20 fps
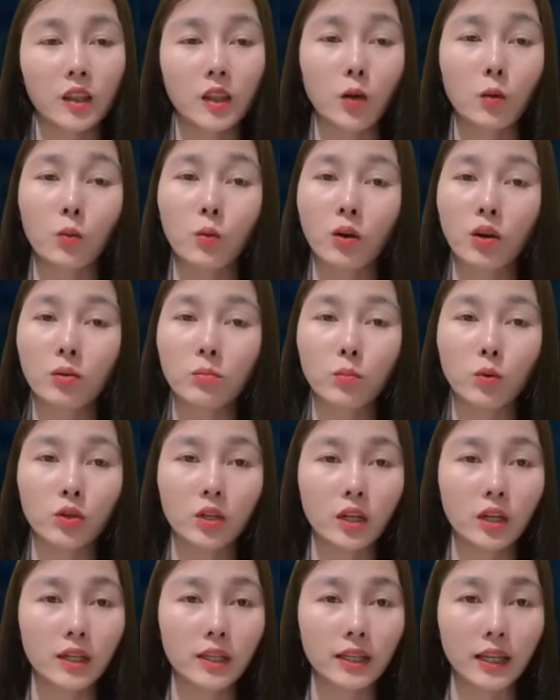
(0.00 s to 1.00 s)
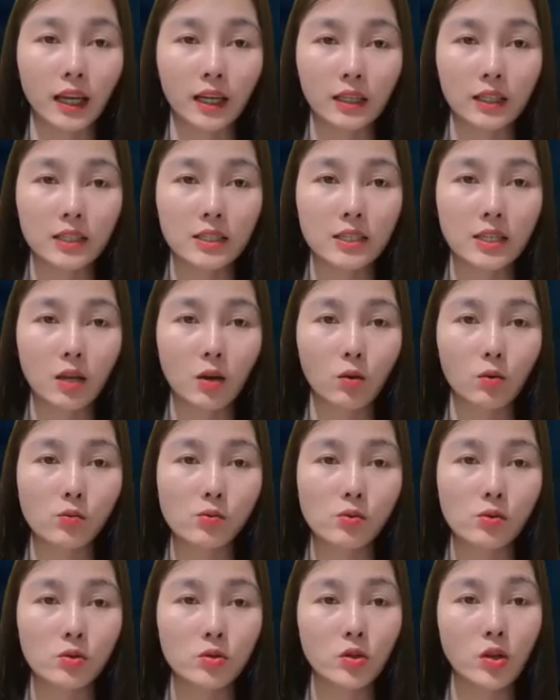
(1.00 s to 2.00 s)
Xuân không muốn người khác nhắc lại
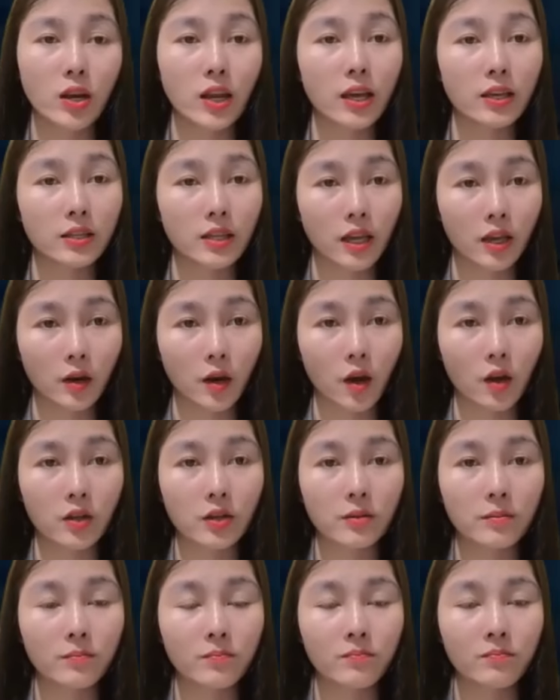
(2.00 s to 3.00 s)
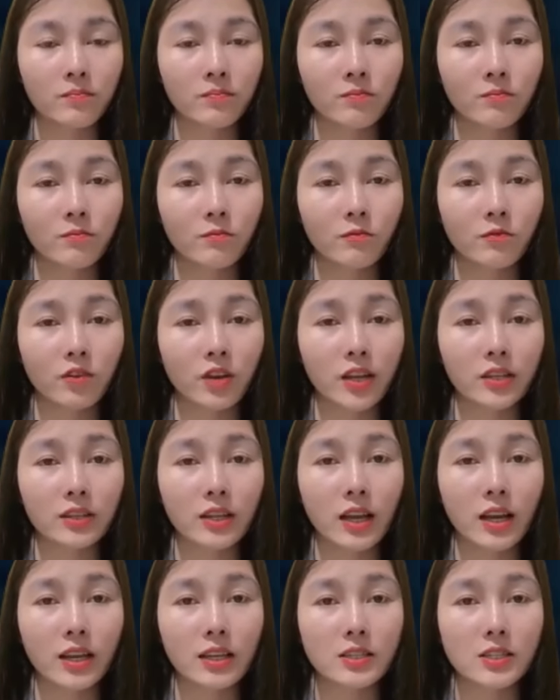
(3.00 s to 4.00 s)
quá khứ mà cô luôn muốn chôn chặt
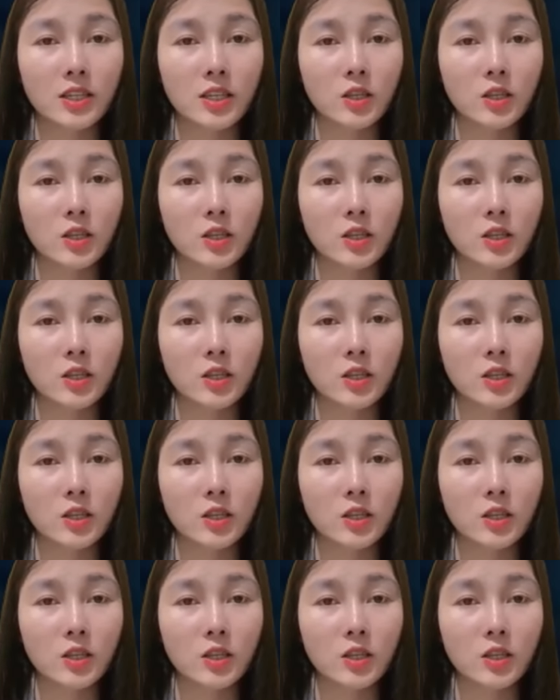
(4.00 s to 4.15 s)
nó.